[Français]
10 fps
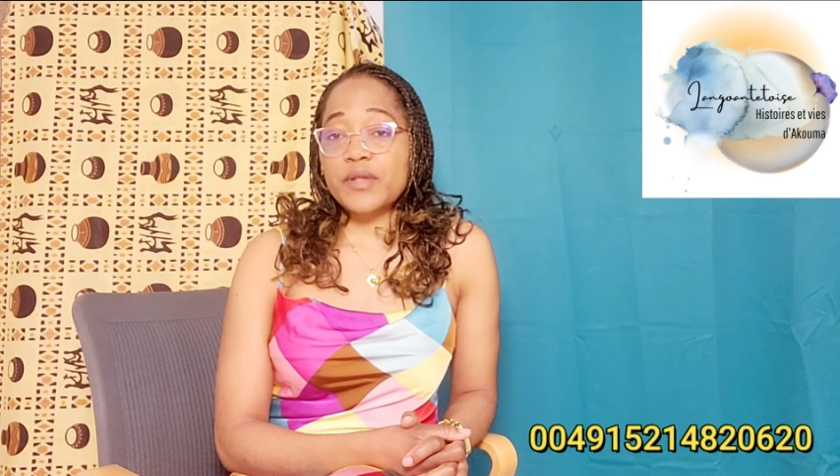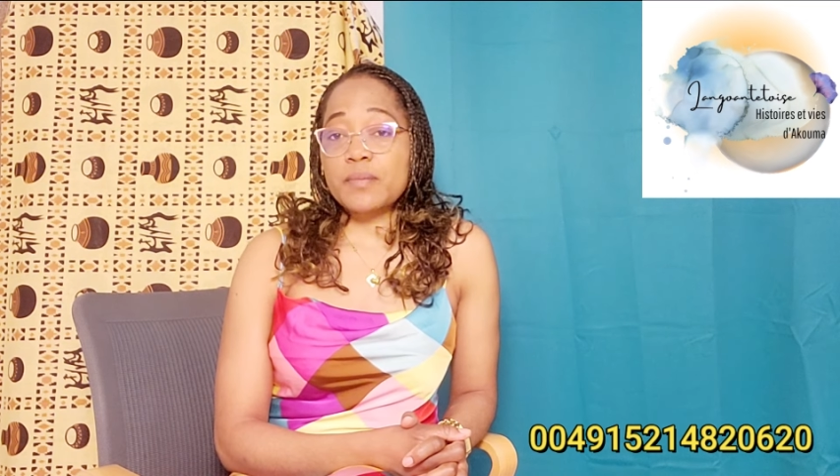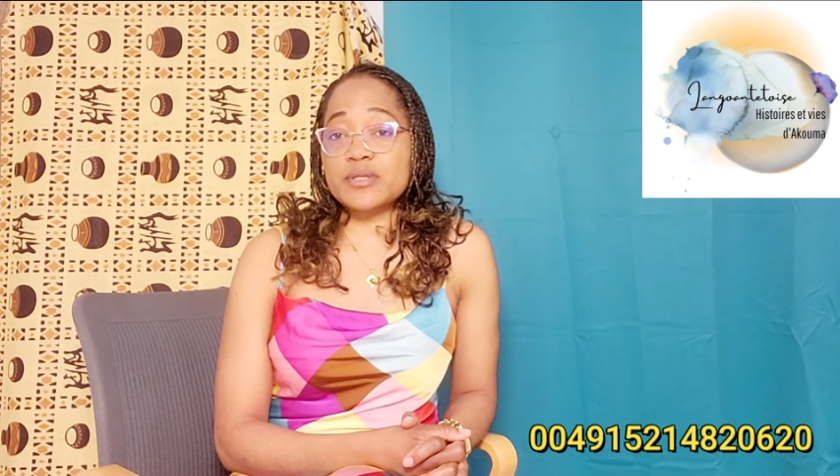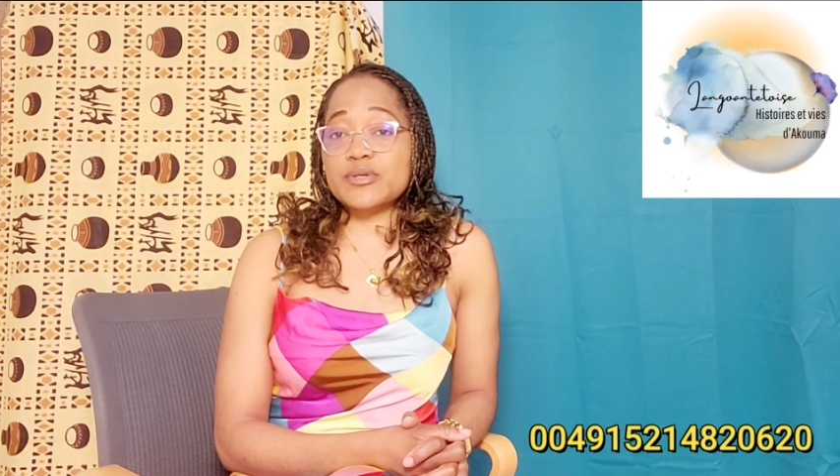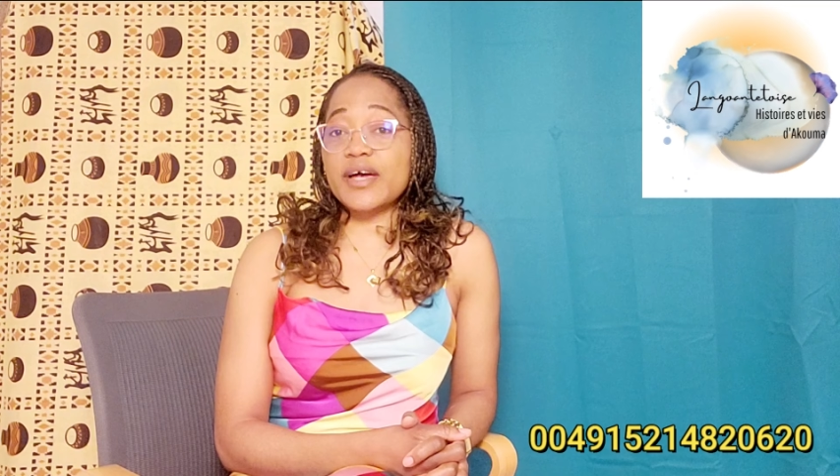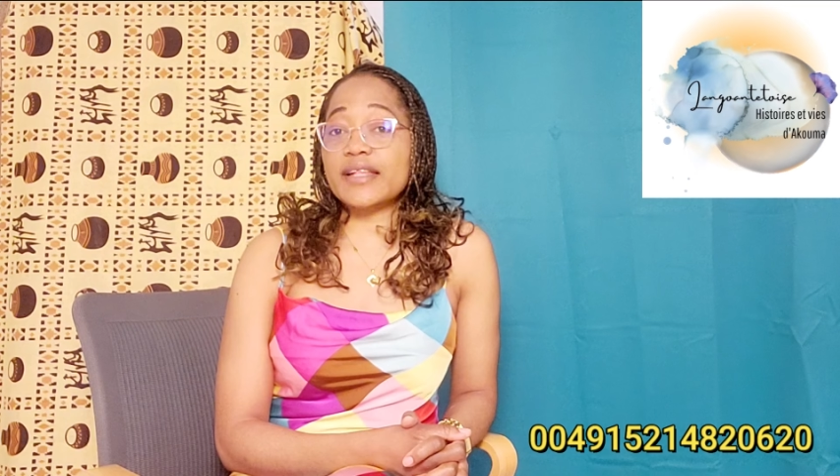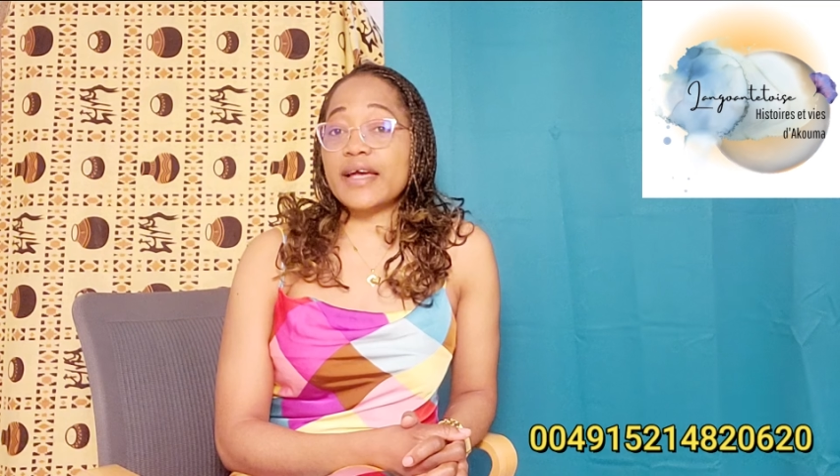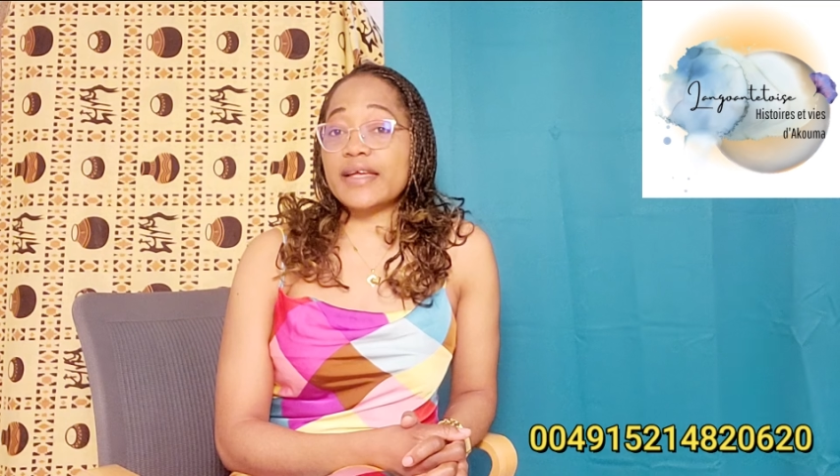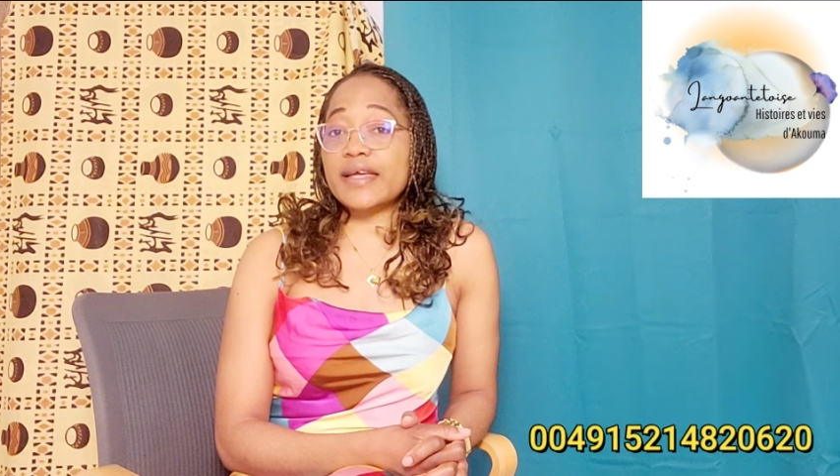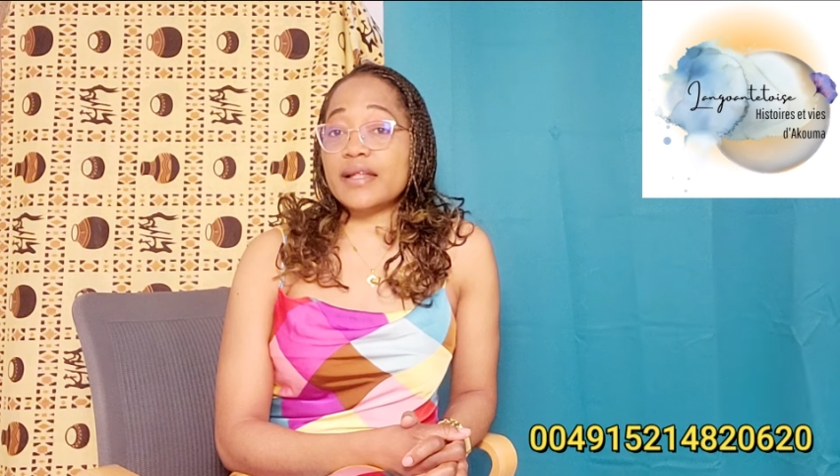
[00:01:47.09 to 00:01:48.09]
parce que
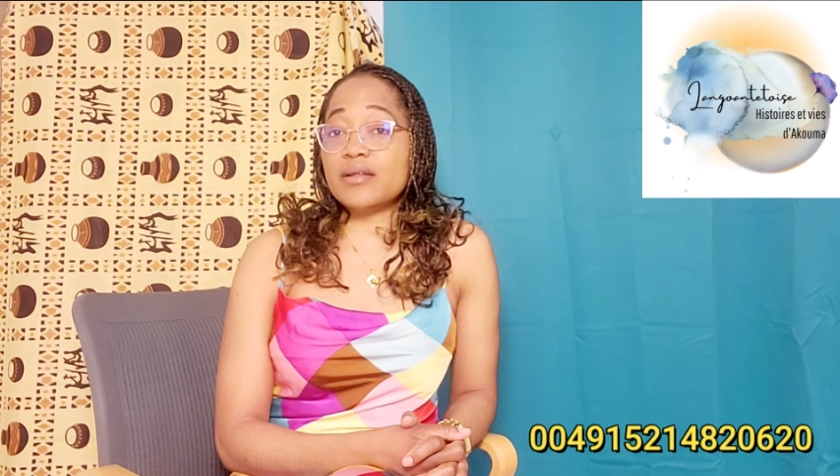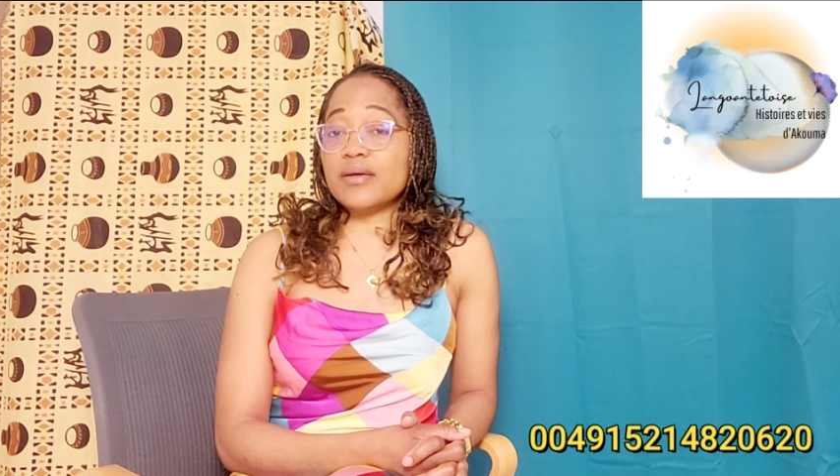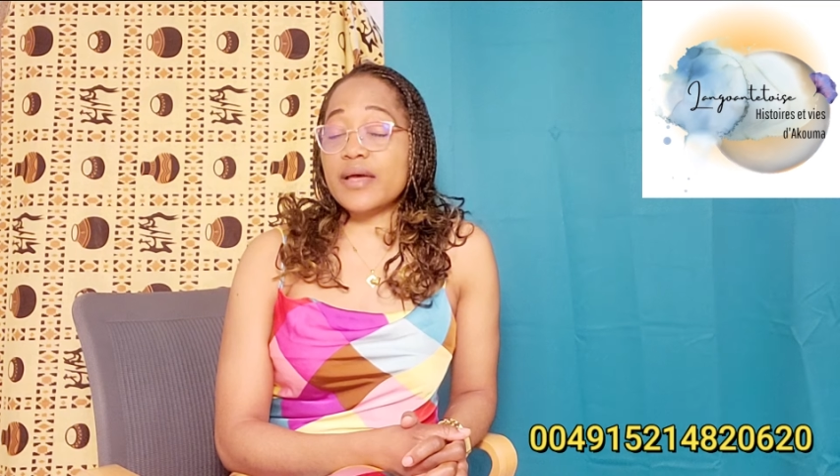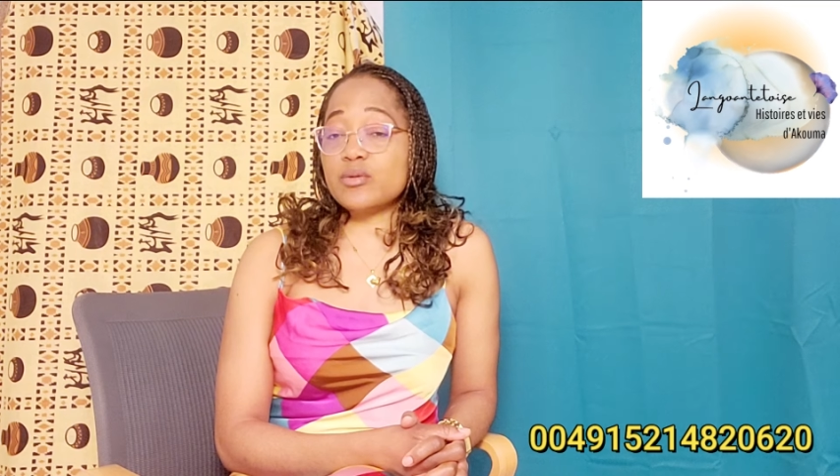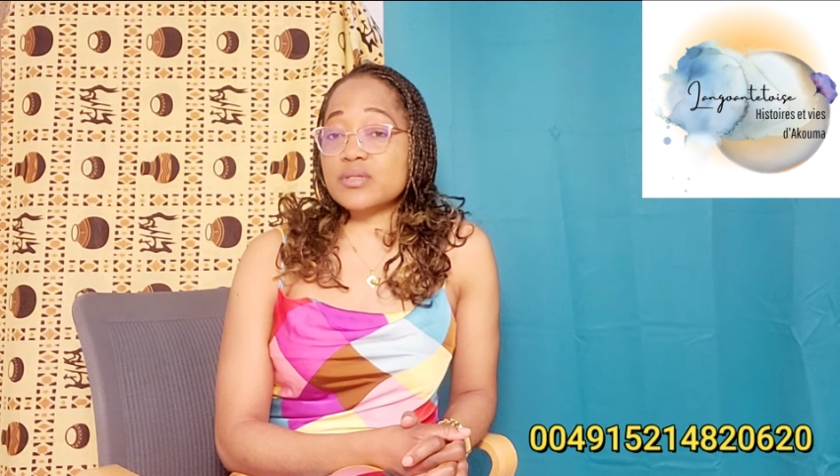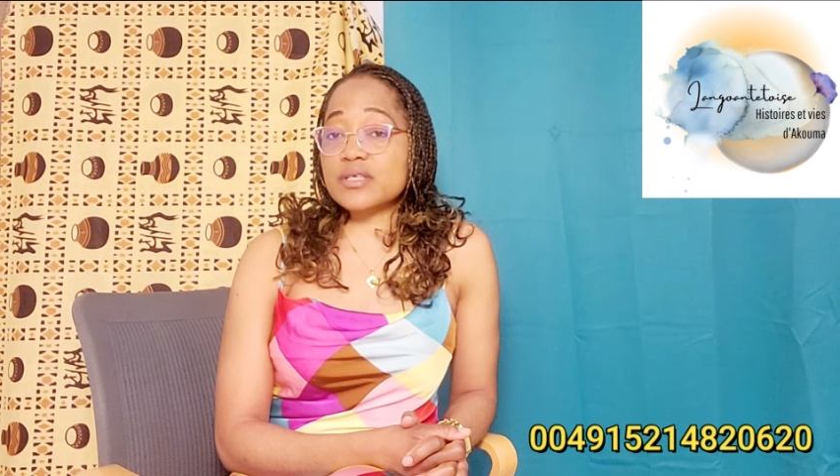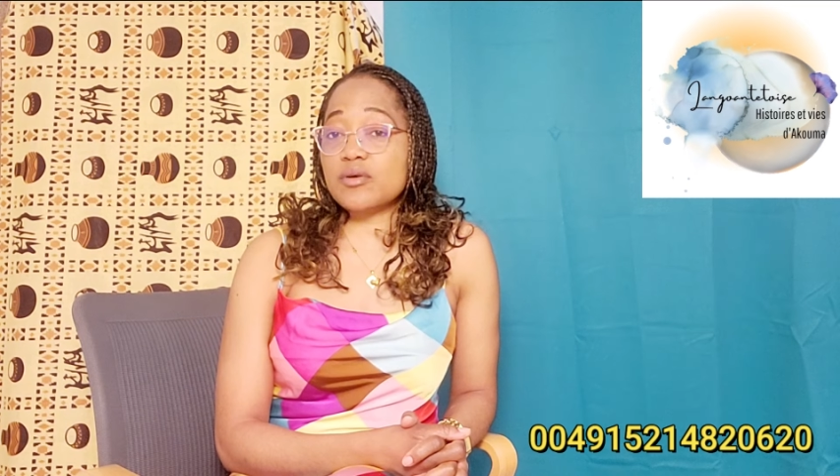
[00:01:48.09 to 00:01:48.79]
Anaël, elle aussi